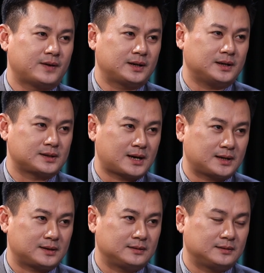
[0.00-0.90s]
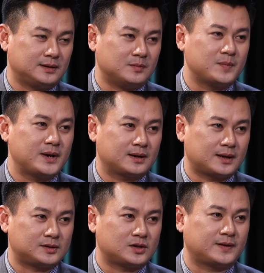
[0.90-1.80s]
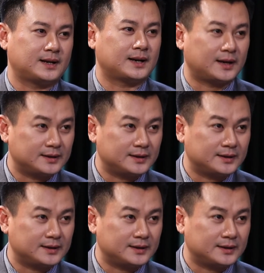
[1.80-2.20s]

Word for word: phát hiện ra đó thì mới biết là cho vay nặng